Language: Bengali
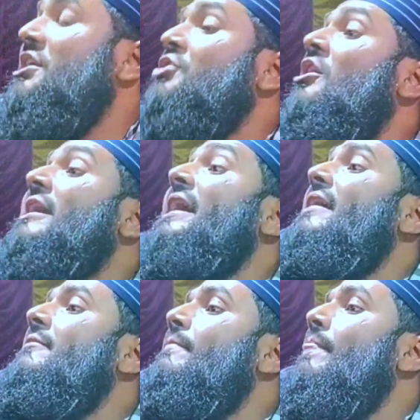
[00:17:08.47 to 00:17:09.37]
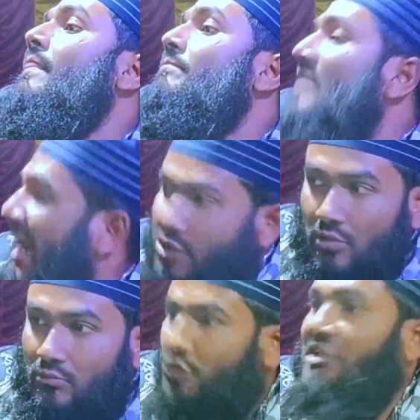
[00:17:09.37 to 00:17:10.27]
শিক্ষিত কে
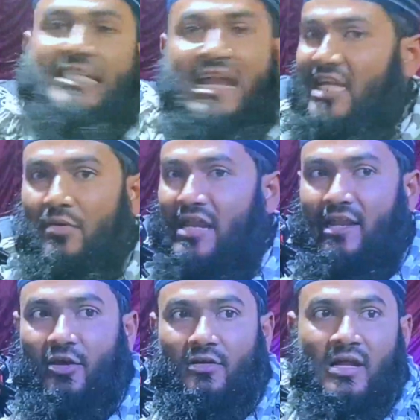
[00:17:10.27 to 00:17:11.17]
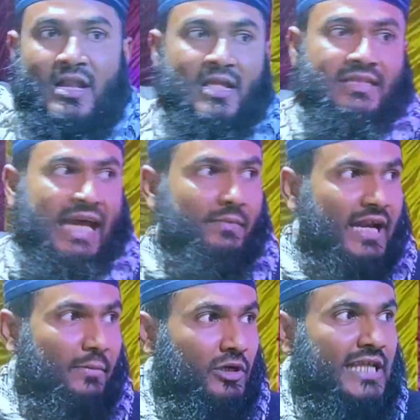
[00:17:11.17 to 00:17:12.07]
আদম উনি জাননেওয়ালা লোক তার
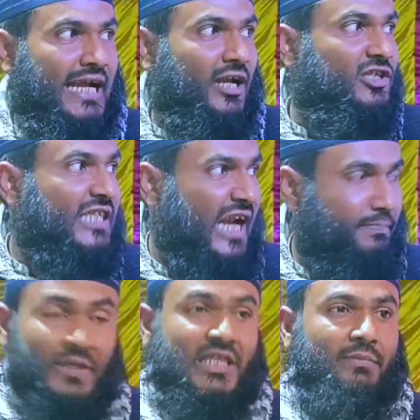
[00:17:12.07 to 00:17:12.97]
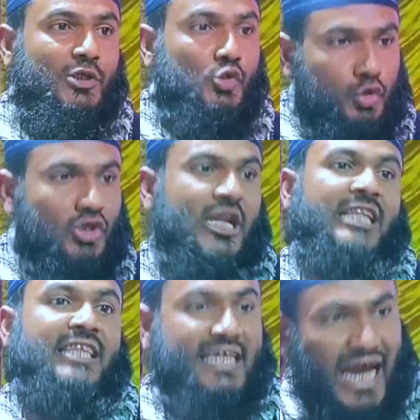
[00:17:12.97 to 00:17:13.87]
মানে বোঝা গেল সারা পৃথিবীর সূচনা
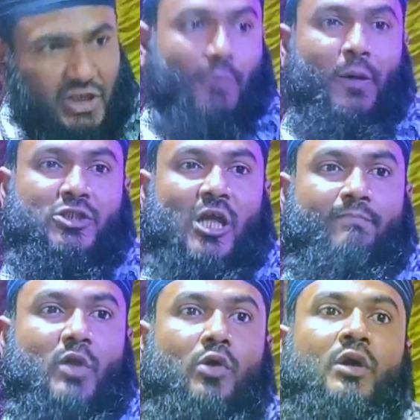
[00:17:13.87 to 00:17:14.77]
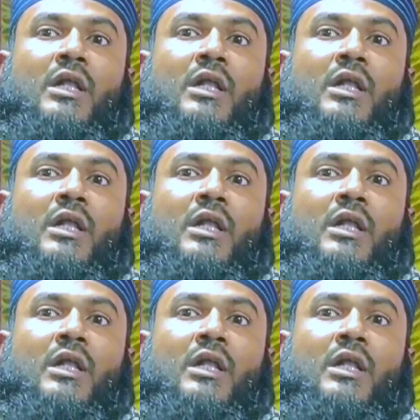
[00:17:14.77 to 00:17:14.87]
থেকে আজও পর্যন্ত